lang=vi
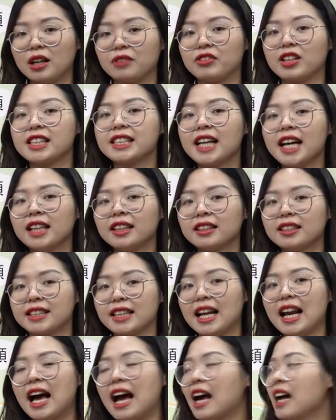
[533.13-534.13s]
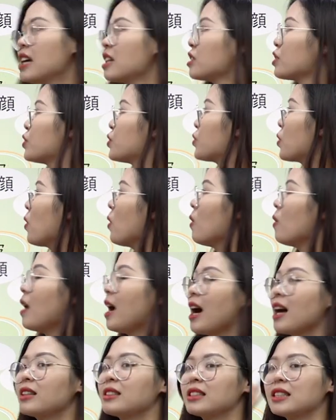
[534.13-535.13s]
Là phía trên sẽ là jo
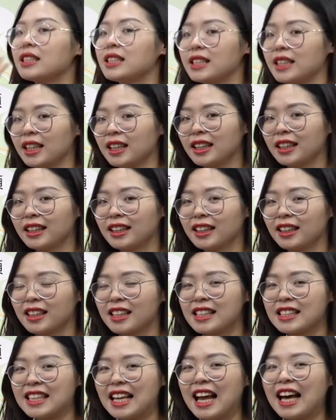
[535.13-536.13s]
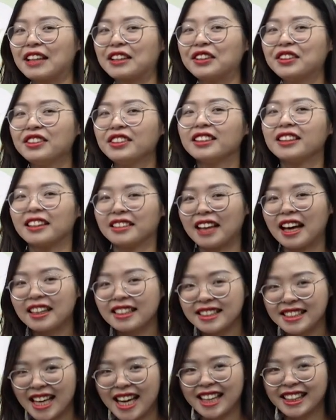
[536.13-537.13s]
han xin sẽ là nửa
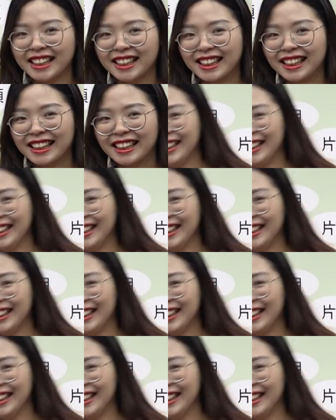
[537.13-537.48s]
thân trên.